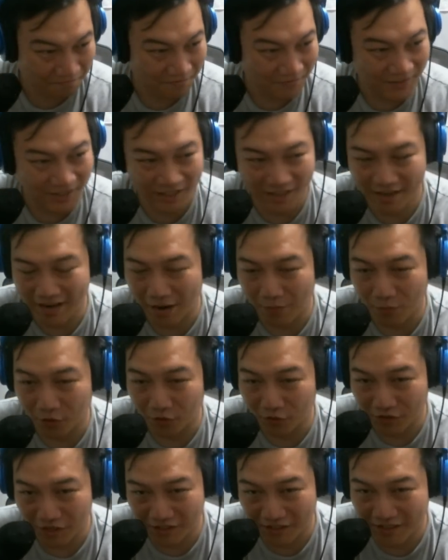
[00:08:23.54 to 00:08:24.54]
这个
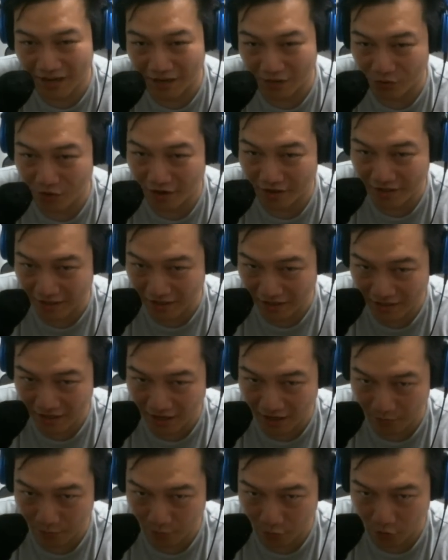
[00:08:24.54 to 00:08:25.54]
combo 其实感觉还挺
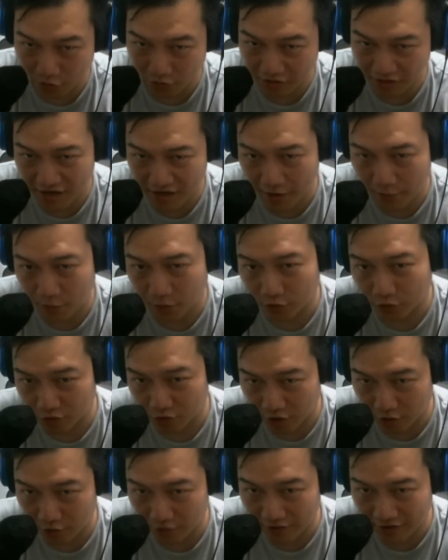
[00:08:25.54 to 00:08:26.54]
强的，不过这个 combo 主
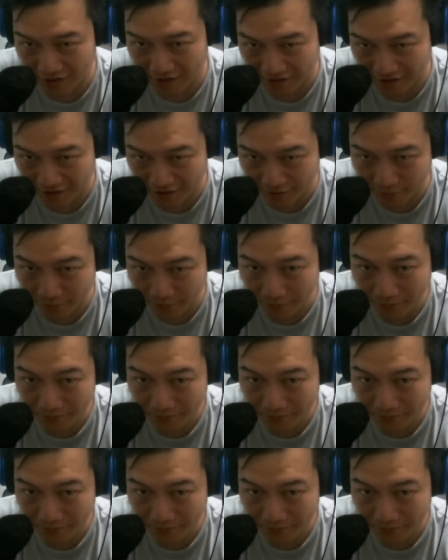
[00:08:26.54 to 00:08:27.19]
要问题是。